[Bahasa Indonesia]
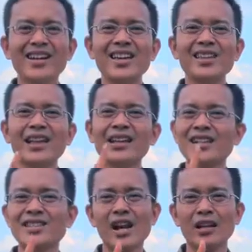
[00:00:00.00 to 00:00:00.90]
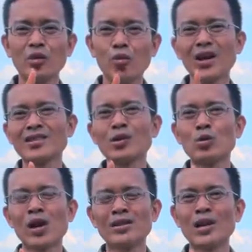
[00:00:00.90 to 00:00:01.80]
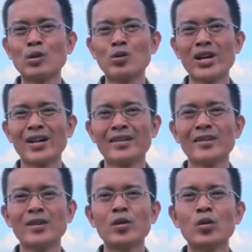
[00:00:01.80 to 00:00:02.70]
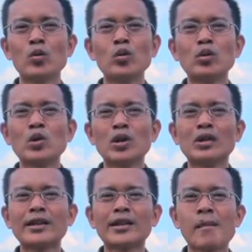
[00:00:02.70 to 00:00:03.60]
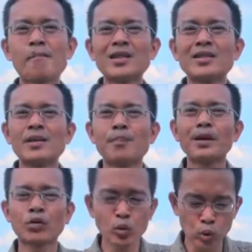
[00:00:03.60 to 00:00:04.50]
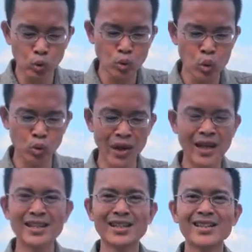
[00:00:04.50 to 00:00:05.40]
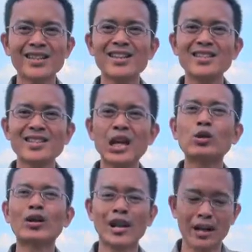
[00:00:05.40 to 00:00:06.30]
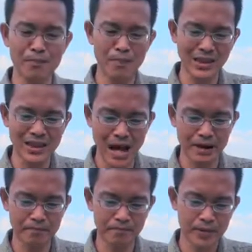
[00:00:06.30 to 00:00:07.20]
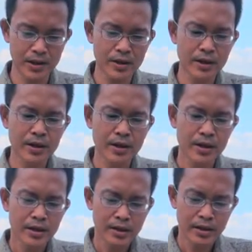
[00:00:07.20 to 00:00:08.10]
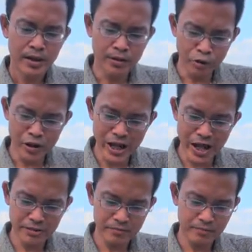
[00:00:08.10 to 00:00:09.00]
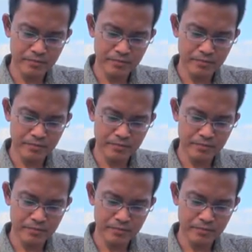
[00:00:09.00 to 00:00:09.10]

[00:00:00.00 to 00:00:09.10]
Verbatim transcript: ini adalah jalan keluar satu-satunya untuk kita terlepas daripada kutuk dosa ini, yaitu adalah kematian. Kemudian,